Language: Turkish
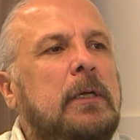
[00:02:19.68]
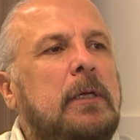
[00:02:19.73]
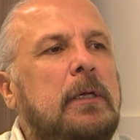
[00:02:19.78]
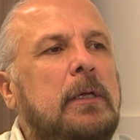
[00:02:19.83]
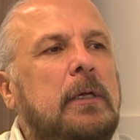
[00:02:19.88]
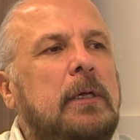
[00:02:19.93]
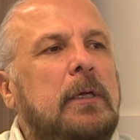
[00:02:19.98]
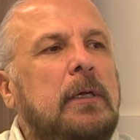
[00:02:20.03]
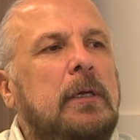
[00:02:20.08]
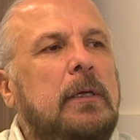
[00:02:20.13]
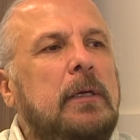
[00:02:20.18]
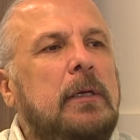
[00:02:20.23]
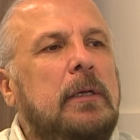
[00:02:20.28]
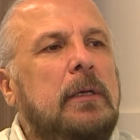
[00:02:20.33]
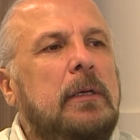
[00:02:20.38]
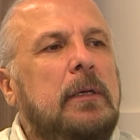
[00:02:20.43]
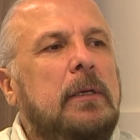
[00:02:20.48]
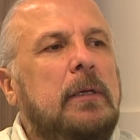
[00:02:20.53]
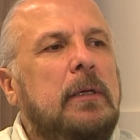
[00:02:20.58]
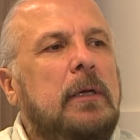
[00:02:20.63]
e,
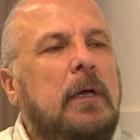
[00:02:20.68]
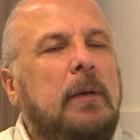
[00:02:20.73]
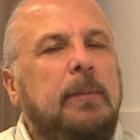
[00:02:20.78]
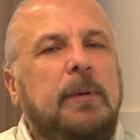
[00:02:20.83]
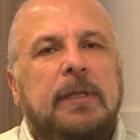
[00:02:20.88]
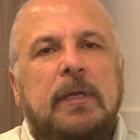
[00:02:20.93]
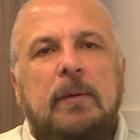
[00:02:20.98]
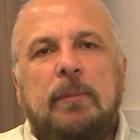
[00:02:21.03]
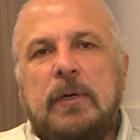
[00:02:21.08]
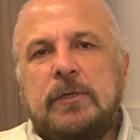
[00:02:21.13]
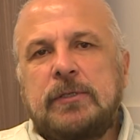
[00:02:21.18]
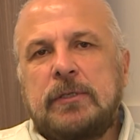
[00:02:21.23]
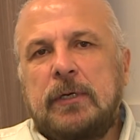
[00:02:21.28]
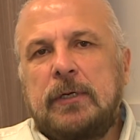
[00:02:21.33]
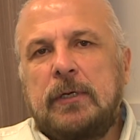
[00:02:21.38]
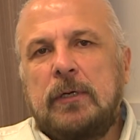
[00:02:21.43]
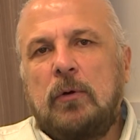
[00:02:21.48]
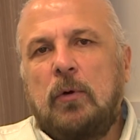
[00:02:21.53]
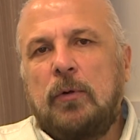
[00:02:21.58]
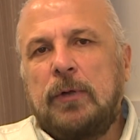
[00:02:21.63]
ee, ABD
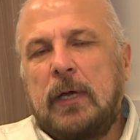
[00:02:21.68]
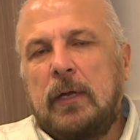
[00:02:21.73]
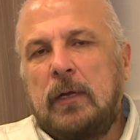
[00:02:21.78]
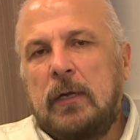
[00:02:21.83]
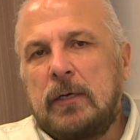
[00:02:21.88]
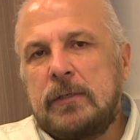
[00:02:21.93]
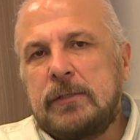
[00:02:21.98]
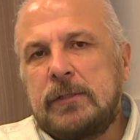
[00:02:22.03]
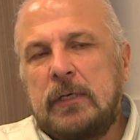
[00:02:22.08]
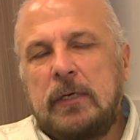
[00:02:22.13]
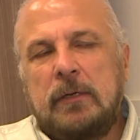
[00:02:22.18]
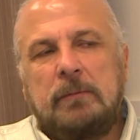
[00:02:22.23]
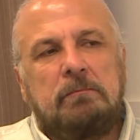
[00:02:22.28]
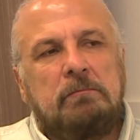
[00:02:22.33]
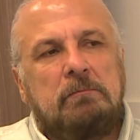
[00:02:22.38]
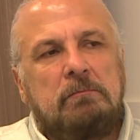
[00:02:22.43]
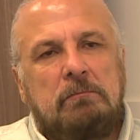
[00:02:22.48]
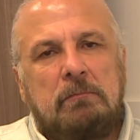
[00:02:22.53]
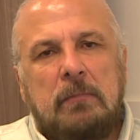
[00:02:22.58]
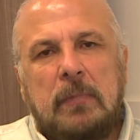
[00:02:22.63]
Başkanı onaylarsa
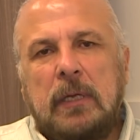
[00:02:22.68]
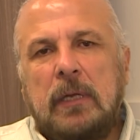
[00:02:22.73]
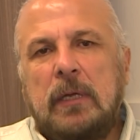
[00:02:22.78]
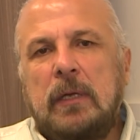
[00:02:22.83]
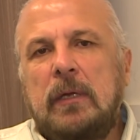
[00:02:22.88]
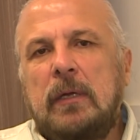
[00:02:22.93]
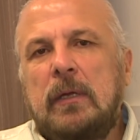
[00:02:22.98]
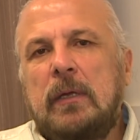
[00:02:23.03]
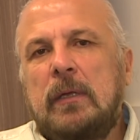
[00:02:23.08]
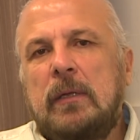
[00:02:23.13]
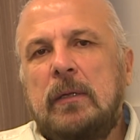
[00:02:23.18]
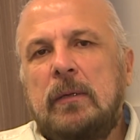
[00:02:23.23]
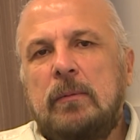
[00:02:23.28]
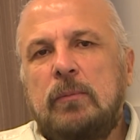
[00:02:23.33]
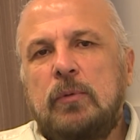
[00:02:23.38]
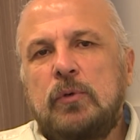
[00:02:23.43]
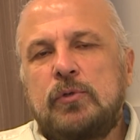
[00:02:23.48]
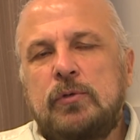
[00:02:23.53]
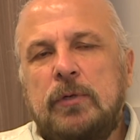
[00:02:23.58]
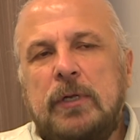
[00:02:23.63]

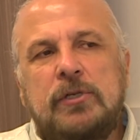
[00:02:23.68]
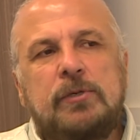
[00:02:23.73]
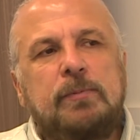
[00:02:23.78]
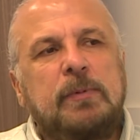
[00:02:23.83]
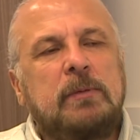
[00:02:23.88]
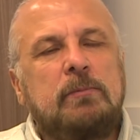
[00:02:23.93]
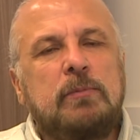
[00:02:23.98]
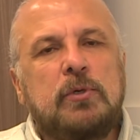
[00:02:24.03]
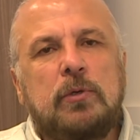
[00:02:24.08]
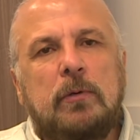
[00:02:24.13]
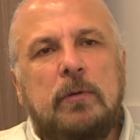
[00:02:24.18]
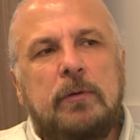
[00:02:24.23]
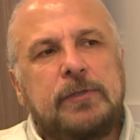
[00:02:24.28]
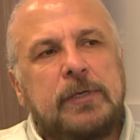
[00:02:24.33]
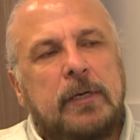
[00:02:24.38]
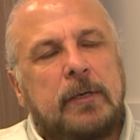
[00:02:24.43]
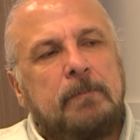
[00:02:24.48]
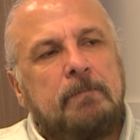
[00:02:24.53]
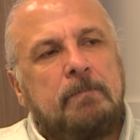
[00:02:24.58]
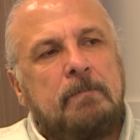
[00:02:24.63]
e, bu süreç bitmiş
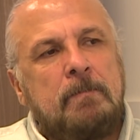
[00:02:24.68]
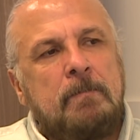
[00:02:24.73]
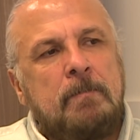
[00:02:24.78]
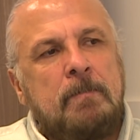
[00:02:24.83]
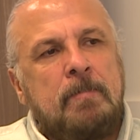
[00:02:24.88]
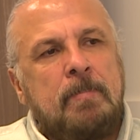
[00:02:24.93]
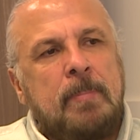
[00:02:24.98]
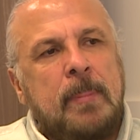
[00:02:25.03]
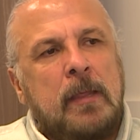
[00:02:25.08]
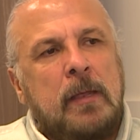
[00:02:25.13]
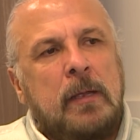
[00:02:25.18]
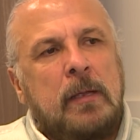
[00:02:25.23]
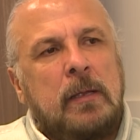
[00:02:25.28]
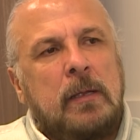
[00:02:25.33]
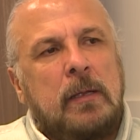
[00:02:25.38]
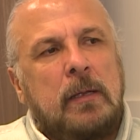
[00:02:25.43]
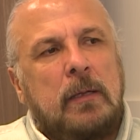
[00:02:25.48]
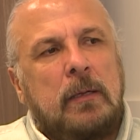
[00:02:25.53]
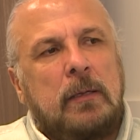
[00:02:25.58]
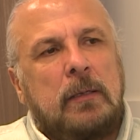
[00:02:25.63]
olacak.
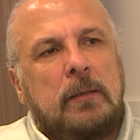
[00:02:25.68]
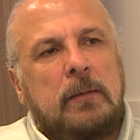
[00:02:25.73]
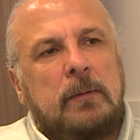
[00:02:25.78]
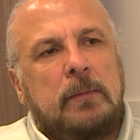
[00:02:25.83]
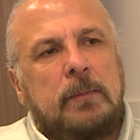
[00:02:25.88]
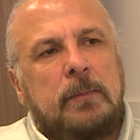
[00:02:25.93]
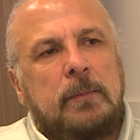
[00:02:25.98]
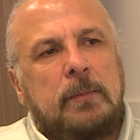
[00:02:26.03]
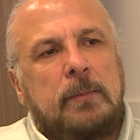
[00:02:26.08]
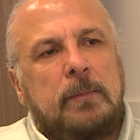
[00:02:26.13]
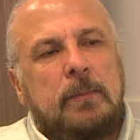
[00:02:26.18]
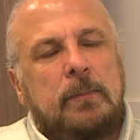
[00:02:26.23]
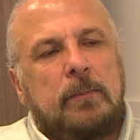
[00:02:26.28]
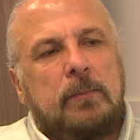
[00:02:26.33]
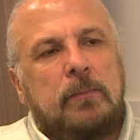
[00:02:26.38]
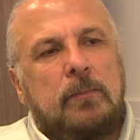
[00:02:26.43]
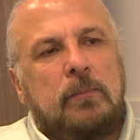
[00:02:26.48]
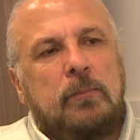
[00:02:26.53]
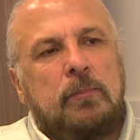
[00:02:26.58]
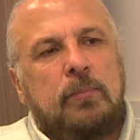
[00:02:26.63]
E,
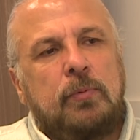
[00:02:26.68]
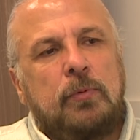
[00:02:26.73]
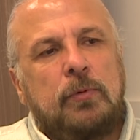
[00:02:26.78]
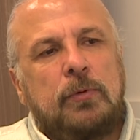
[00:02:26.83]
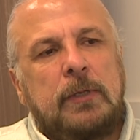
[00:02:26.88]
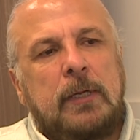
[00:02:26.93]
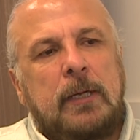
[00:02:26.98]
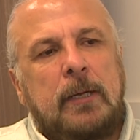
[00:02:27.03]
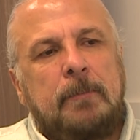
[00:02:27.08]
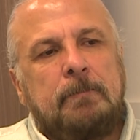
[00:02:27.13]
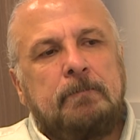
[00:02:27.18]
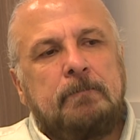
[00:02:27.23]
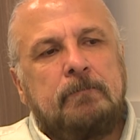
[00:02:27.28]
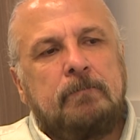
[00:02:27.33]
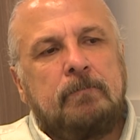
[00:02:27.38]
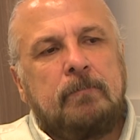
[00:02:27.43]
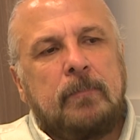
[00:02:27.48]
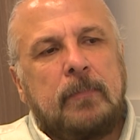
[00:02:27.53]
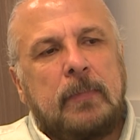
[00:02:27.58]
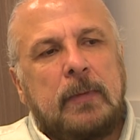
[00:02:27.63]
burada
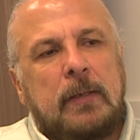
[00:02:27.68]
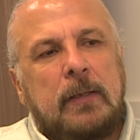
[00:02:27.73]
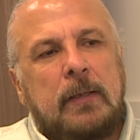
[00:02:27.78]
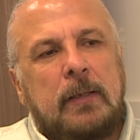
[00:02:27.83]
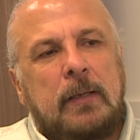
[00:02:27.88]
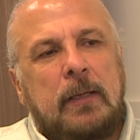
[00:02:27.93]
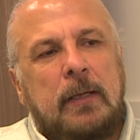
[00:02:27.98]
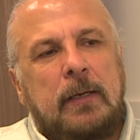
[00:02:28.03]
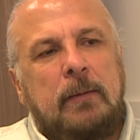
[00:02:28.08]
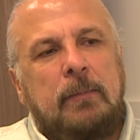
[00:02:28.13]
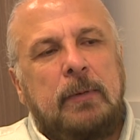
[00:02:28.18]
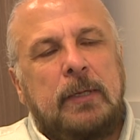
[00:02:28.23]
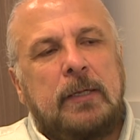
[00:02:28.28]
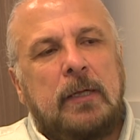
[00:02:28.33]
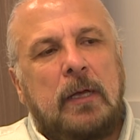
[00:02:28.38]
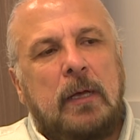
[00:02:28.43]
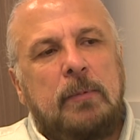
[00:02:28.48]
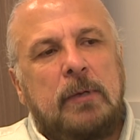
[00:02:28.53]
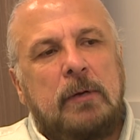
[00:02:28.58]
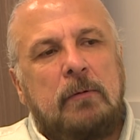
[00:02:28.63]
hani bir
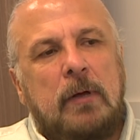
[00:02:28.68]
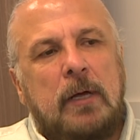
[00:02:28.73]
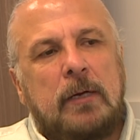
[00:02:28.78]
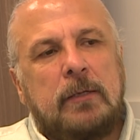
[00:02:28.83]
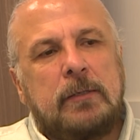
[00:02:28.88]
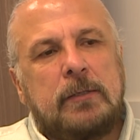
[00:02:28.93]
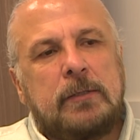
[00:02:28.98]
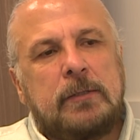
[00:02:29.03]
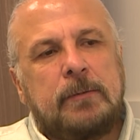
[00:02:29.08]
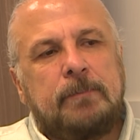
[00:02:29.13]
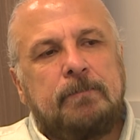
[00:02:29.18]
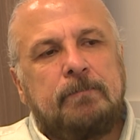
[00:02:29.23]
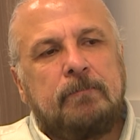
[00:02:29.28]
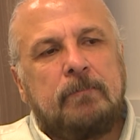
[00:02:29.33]
tabir vardır.